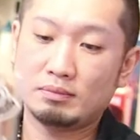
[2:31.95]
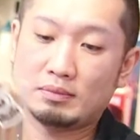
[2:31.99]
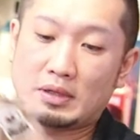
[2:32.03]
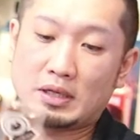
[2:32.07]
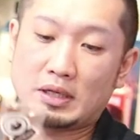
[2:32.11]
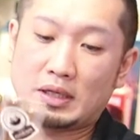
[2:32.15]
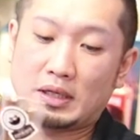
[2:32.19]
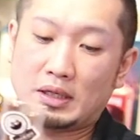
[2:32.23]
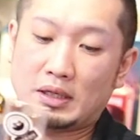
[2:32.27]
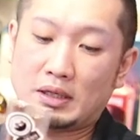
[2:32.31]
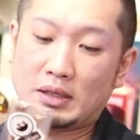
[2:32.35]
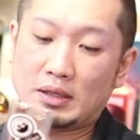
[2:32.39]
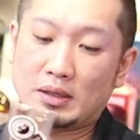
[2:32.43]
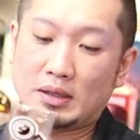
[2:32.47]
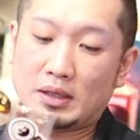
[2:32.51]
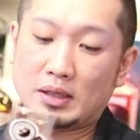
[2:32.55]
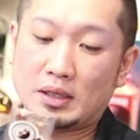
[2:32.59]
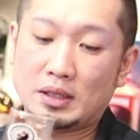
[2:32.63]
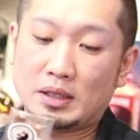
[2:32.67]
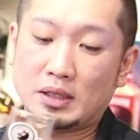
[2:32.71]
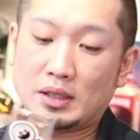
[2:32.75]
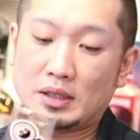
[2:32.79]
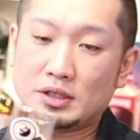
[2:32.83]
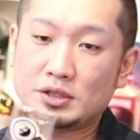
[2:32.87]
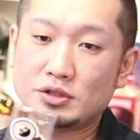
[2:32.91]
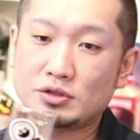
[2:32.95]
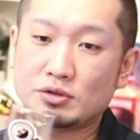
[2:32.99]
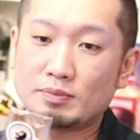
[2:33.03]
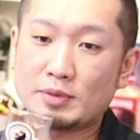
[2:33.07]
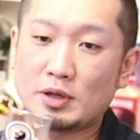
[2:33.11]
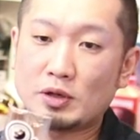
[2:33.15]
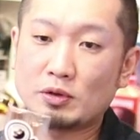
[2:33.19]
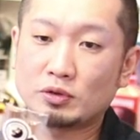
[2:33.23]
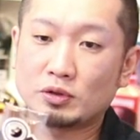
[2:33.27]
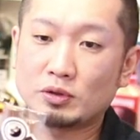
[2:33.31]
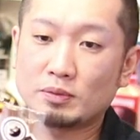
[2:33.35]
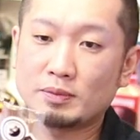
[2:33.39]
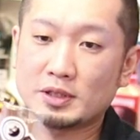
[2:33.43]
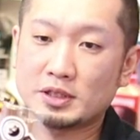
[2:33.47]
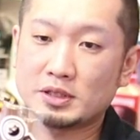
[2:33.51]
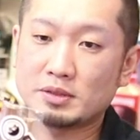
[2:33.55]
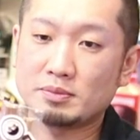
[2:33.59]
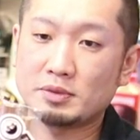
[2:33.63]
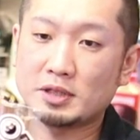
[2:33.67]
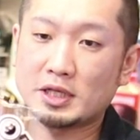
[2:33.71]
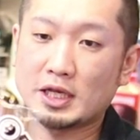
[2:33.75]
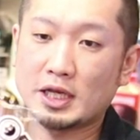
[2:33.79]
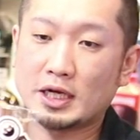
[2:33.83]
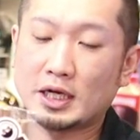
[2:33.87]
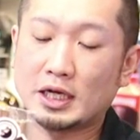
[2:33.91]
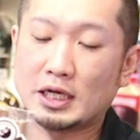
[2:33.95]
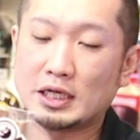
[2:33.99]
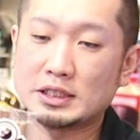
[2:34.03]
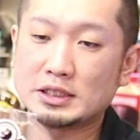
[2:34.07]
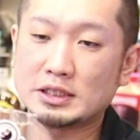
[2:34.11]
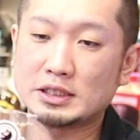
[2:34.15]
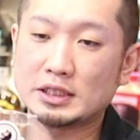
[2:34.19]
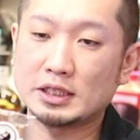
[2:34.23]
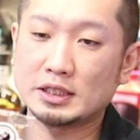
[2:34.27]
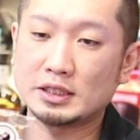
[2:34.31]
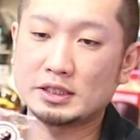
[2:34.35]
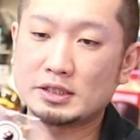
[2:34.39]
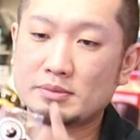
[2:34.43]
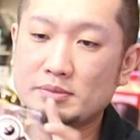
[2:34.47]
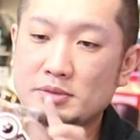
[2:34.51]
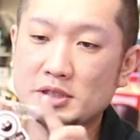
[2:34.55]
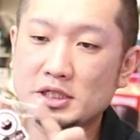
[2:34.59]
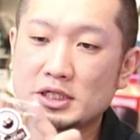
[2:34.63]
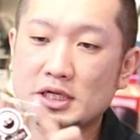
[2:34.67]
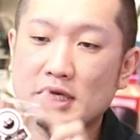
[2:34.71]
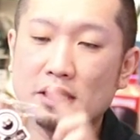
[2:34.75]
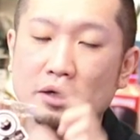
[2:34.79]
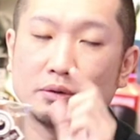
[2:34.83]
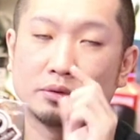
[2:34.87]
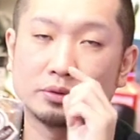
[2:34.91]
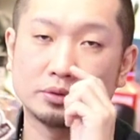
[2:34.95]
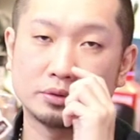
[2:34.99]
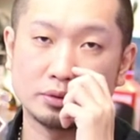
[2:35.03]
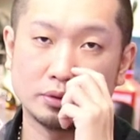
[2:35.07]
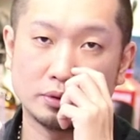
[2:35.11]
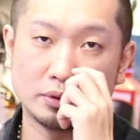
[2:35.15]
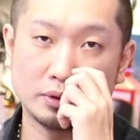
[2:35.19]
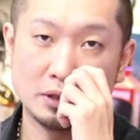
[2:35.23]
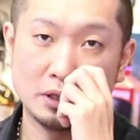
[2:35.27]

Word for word: えー、一応目を飛ばしみたいな感じになって短い方と